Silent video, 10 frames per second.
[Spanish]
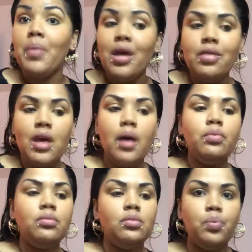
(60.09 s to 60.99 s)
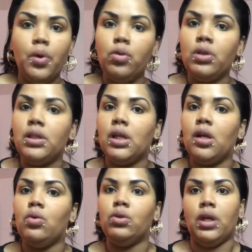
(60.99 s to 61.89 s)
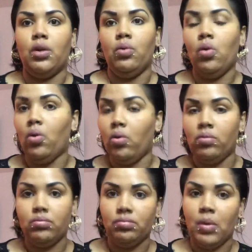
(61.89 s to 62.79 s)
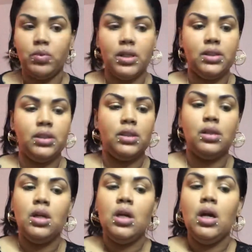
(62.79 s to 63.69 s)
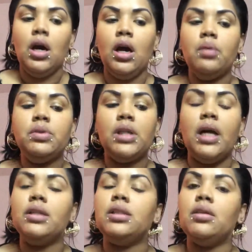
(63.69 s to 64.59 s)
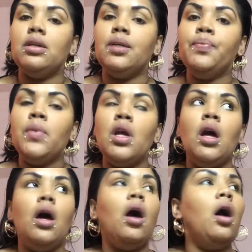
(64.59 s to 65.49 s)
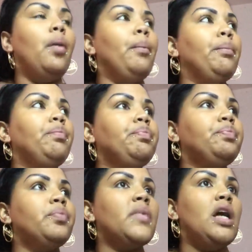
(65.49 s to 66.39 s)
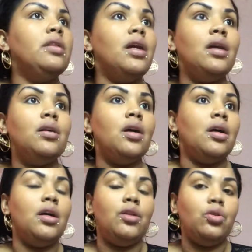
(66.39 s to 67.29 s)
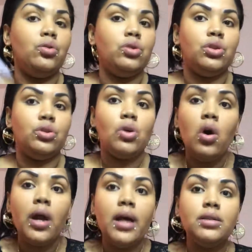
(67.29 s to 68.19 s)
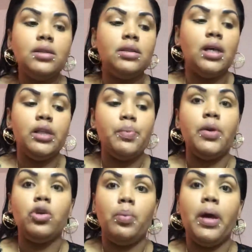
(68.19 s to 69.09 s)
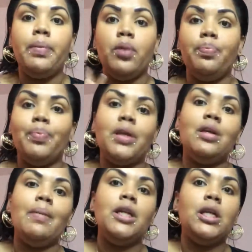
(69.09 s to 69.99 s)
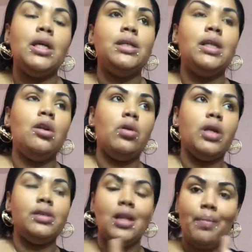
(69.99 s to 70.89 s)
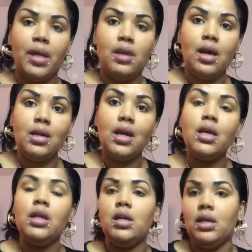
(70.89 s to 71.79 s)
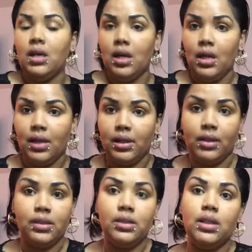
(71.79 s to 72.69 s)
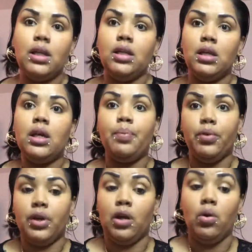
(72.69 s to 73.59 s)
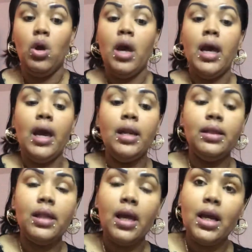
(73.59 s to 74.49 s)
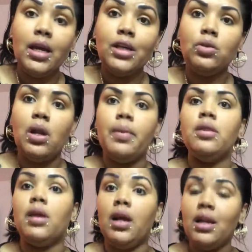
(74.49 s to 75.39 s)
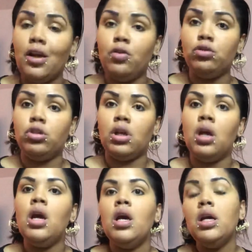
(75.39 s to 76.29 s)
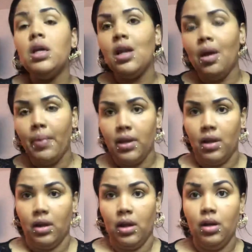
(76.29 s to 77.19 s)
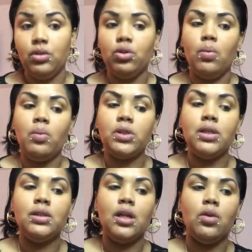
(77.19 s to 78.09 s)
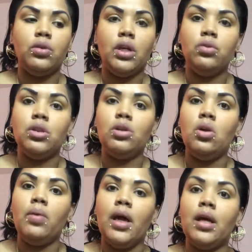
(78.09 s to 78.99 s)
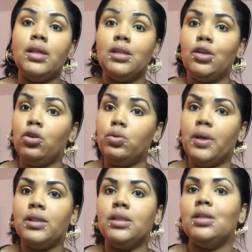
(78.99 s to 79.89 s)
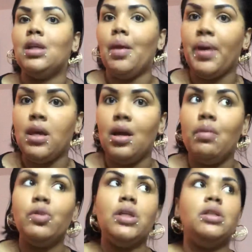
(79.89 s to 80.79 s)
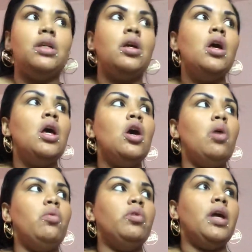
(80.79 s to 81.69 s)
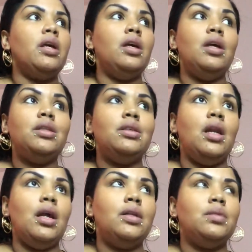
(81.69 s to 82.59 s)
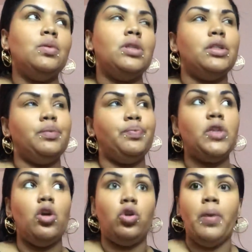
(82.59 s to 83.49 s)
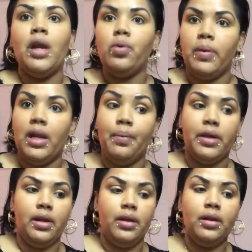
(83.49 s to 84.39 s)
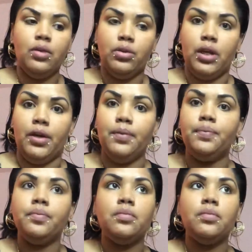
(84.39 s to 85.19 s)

y media, puede utilizar el gotero o vamos a decir, um, se hace... Um, el té en dos horas ya se puede tomar, pero prácticamente tiene que ser lo que es en la mañana y en la tardecita tiene que ponerlo. El té es solamente en la noche y en la mañana. So vamos a decir, el gotero usted se lo va a hacer dos veces, es en la mañana, vamos a decir, como de aquí hasta las, vamos se lo toma a las 9 de la mañana, el gotero,